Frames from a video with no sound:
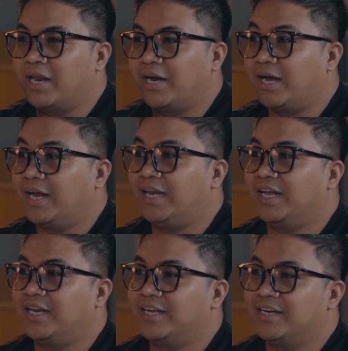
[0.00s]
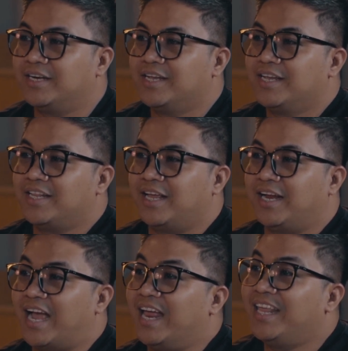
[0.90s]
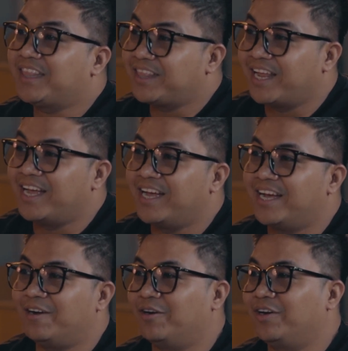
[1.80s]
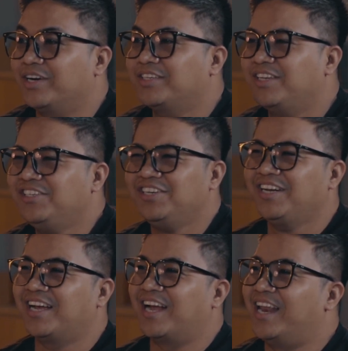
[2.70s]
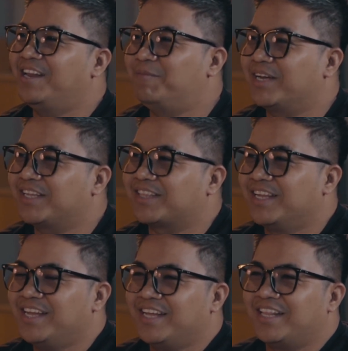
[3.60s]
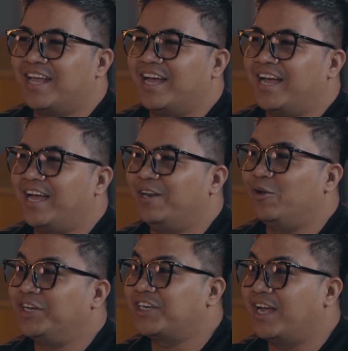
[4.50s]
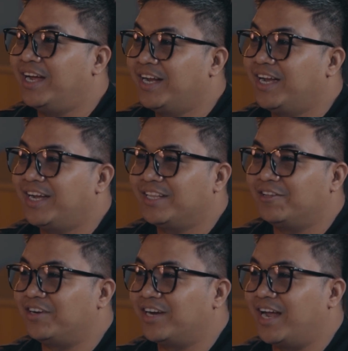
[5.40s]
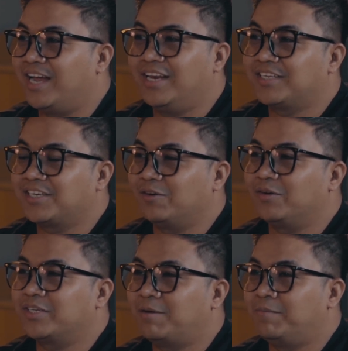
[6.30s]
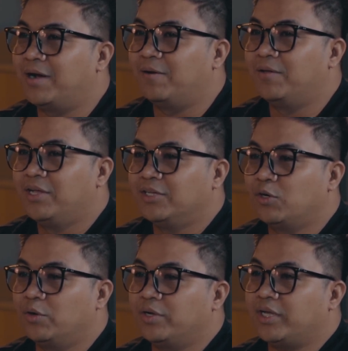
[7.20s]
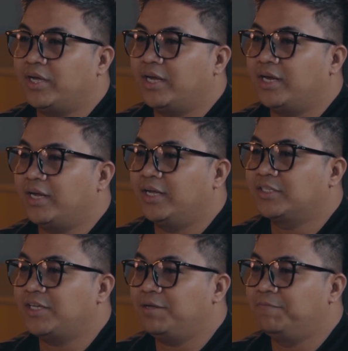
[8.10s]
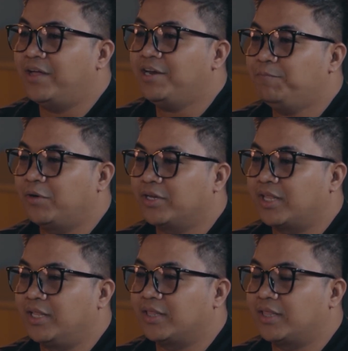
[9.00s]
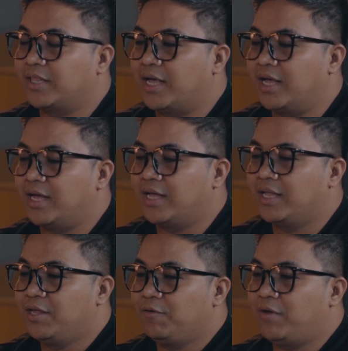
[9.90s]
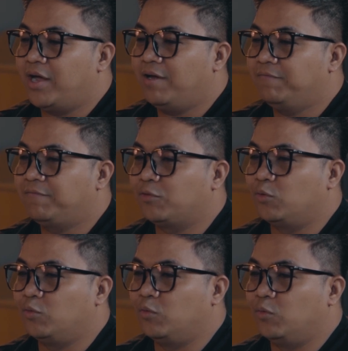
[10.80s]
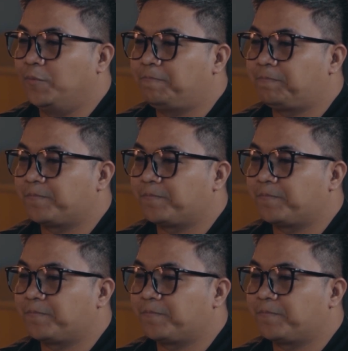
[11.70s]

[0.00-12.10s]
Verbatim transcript: pinanggagalingan ng, ng galit niya or saan siya nanggagaling? Bakit na-annoy siya agad or nagalit siya or somehow? So, it's very important na we have to